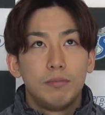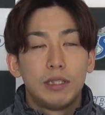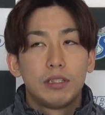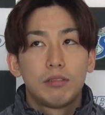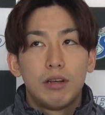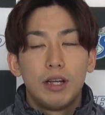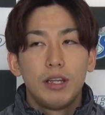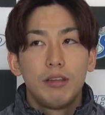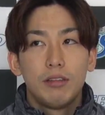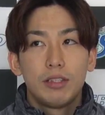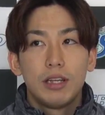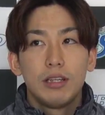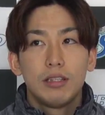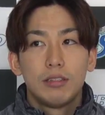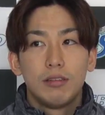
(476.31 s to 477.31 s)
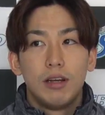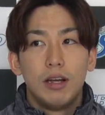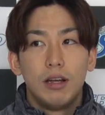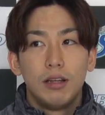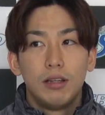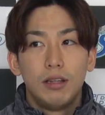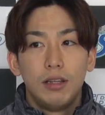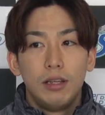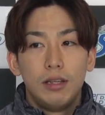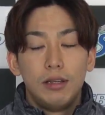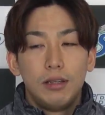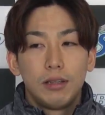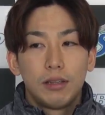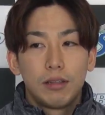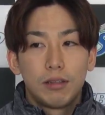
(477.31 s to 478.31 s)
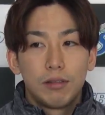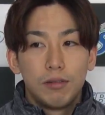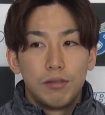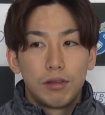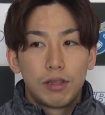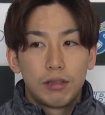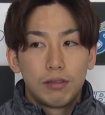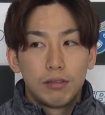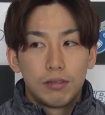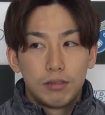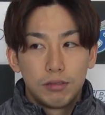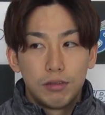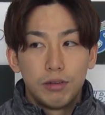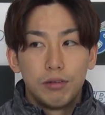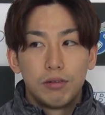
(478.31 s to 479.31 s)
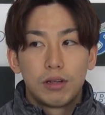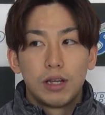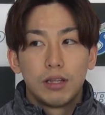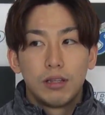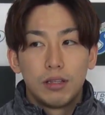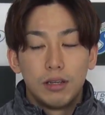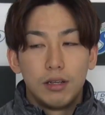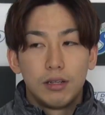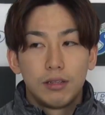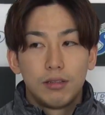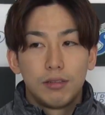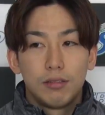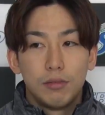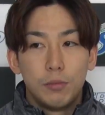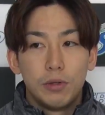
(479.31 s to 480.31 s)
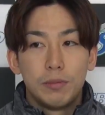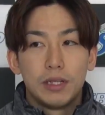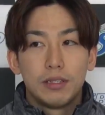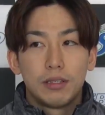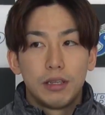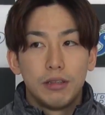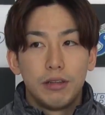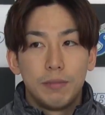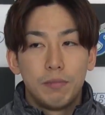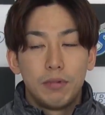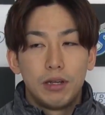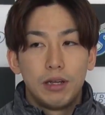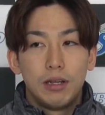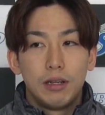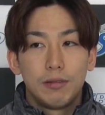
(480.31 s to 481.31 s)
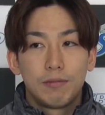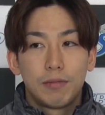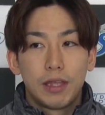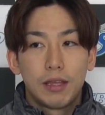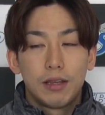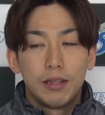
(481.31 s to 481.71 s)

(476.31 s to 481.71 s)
まあ、スコアリングチャンスはすごい多かったと思いますけどやっぱ結